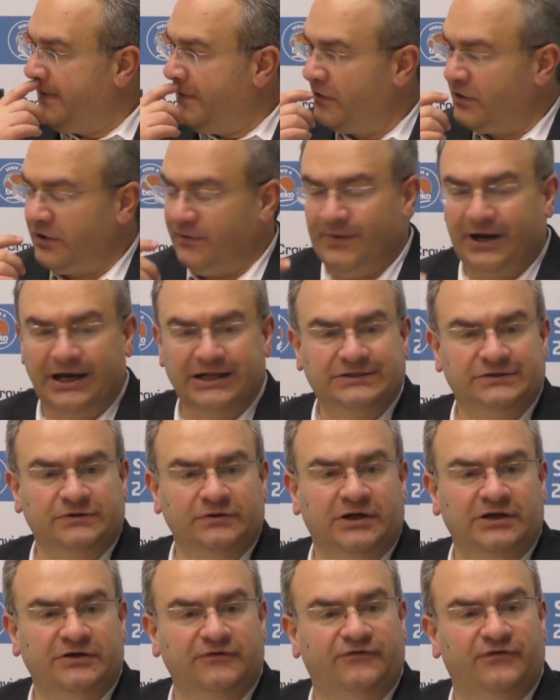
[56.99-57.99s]
un
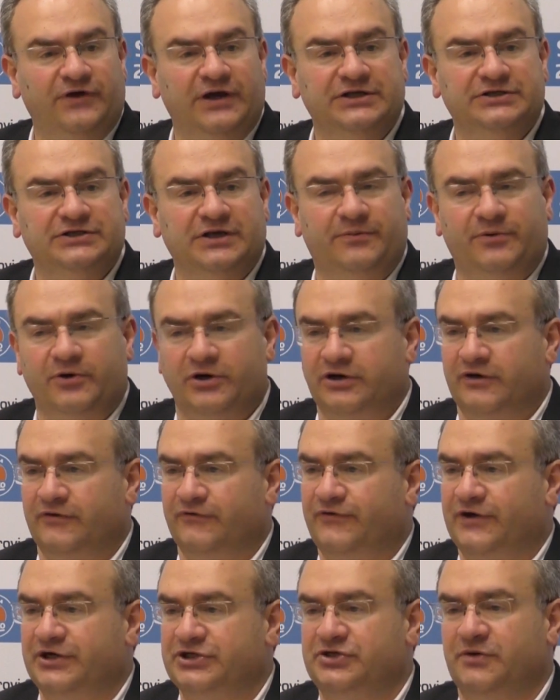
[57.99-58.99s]
rimbalzo, una difesa, però
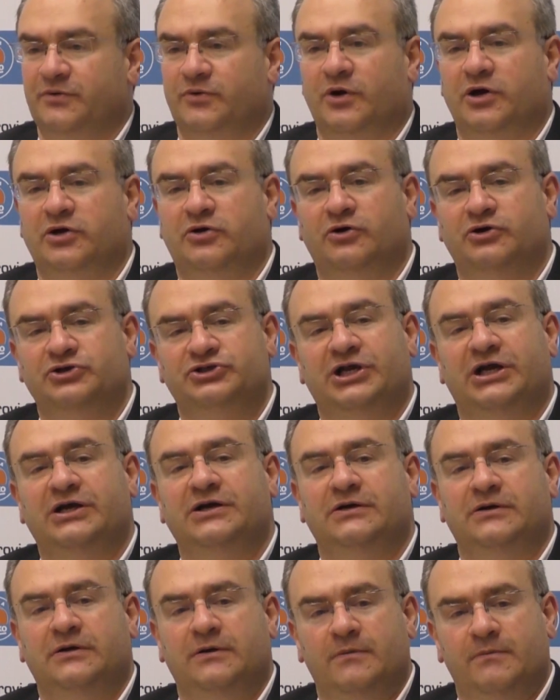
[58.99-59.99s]
devono fare sempre
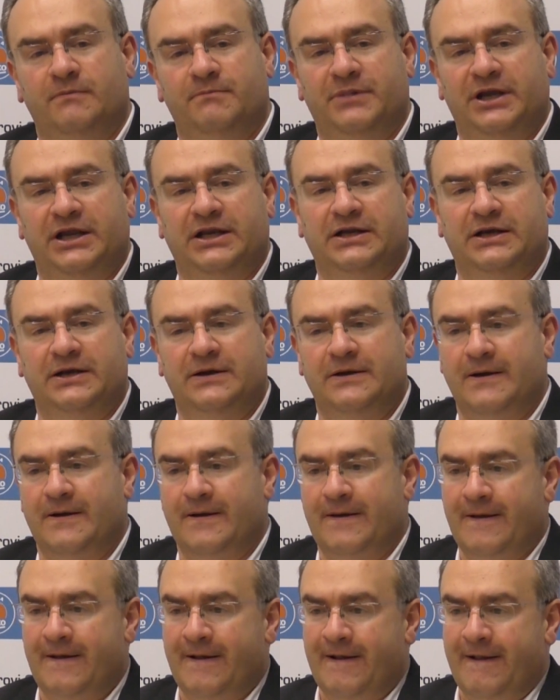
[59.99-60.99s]
qualcosa bene